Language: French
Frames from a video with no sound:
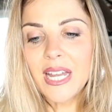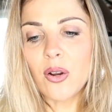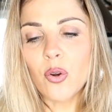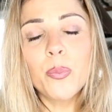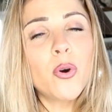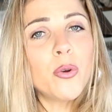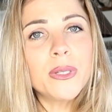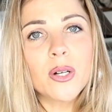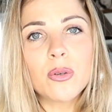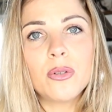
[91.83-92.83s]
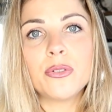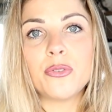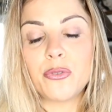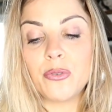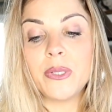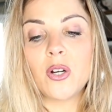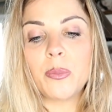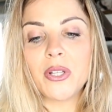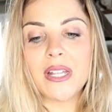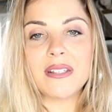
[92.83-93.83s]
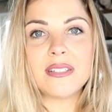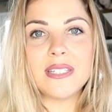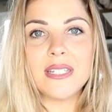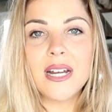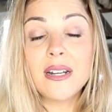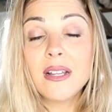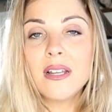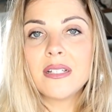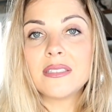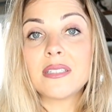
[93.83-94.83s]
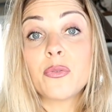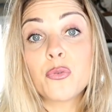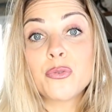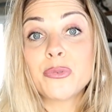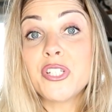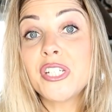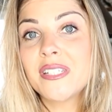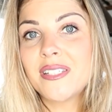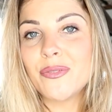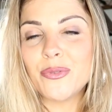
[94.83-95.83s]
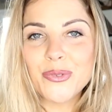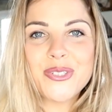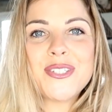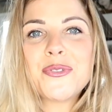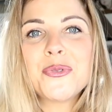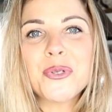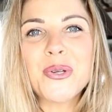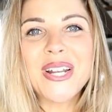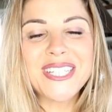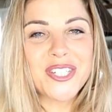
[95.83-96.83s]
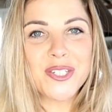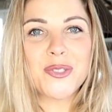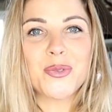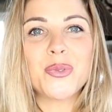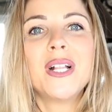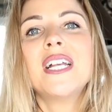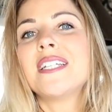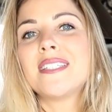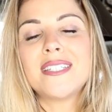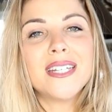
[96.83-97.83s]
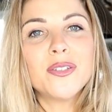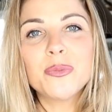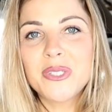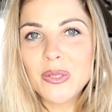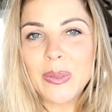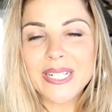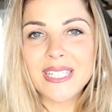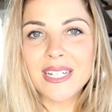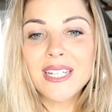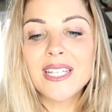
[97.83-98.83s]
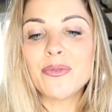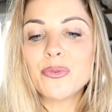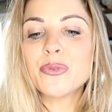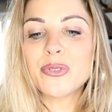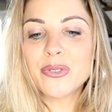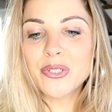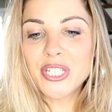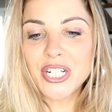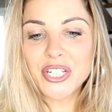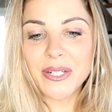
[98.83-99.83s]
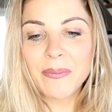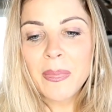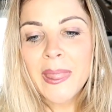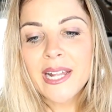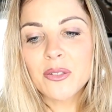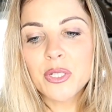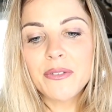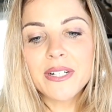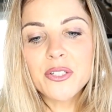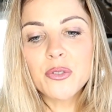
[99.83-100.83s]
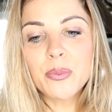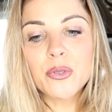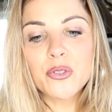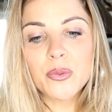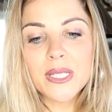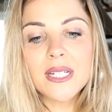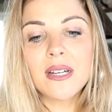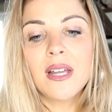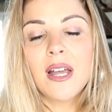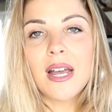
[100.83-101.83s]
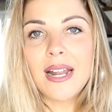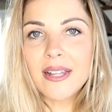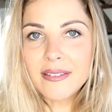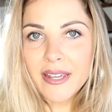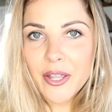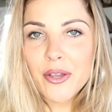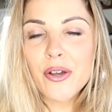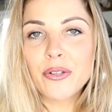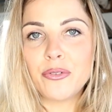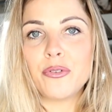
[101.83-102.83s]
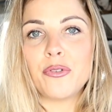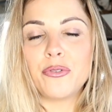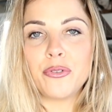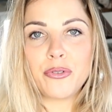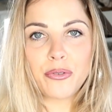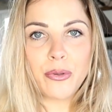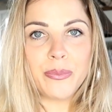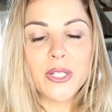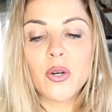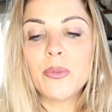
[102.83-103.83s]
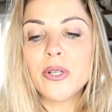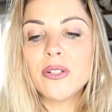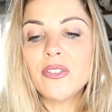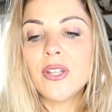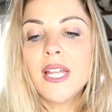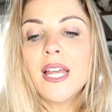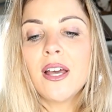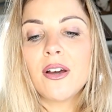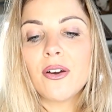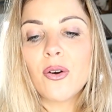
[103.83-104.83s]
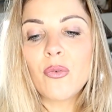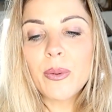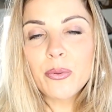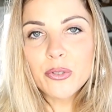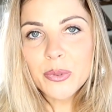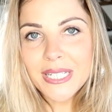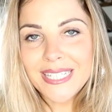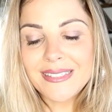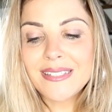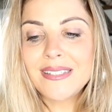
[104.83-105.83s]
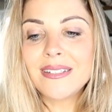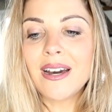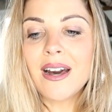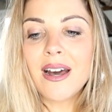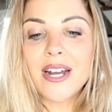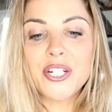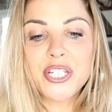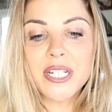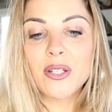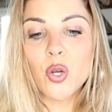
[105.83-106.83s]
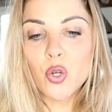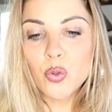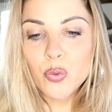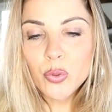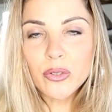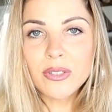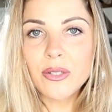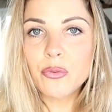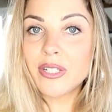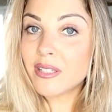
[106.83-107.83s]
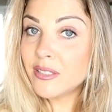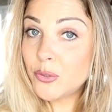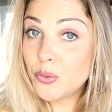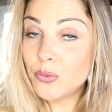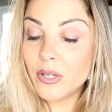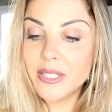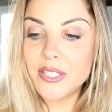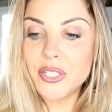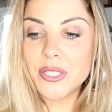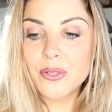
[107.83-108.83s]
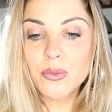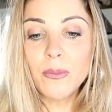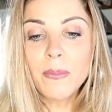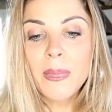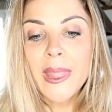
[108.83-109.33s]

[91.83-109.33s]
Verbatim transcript: Alors le premier rôle de ce microbiote intestinal, c'est sa fonction digestive. Donc c'est sûr que la digestion, c'est nos petites bactéries qui vont s'en charger. Donc il va se produire à l'intérieur de notre microbiote, euh, on va produire des acides gras à chaîne courte qui vont être issus de la digestion